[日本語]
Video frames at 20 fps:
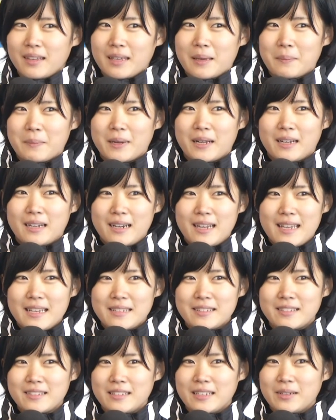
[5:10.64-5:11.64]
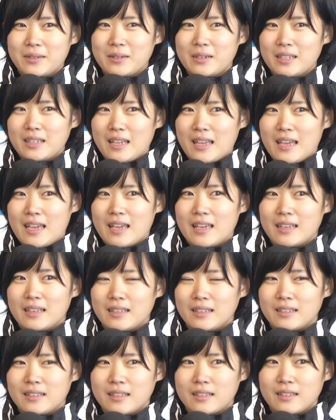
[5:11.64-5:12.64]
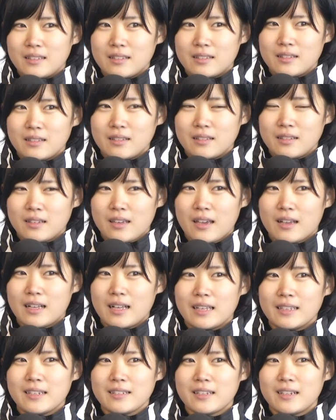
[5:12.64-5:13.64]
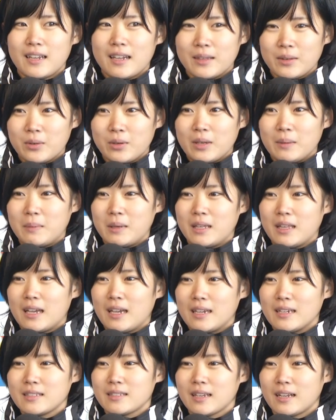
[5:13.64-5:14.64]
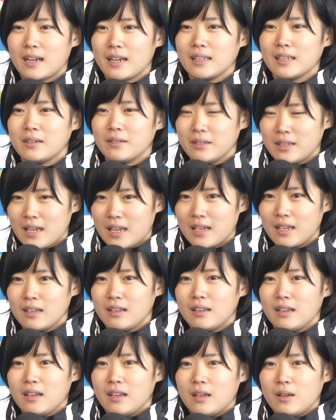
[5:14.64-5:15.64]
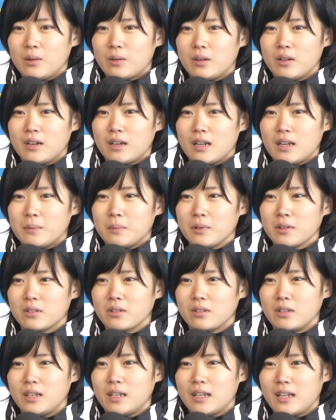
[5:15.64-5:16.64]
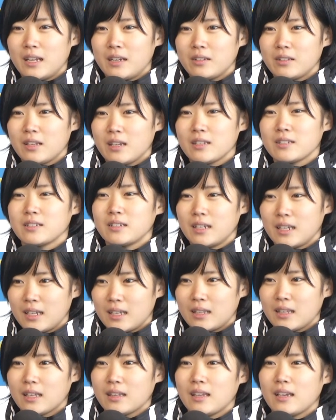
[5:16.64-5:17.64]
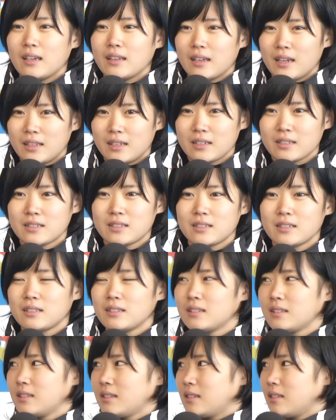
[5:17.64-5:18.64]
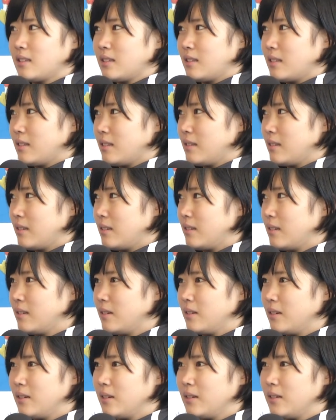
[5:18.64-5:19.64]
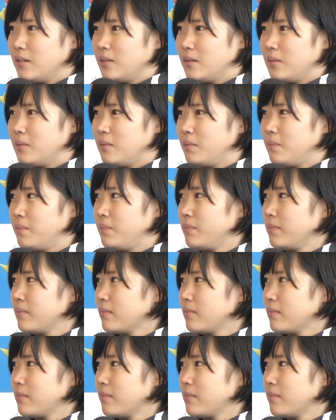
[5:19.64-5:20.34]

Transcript: やっぱレースにおいて結果出さないと意味ない世界なので、はい、これからもっと握れる選手になっていきたいです、はい、今日は5レース6レー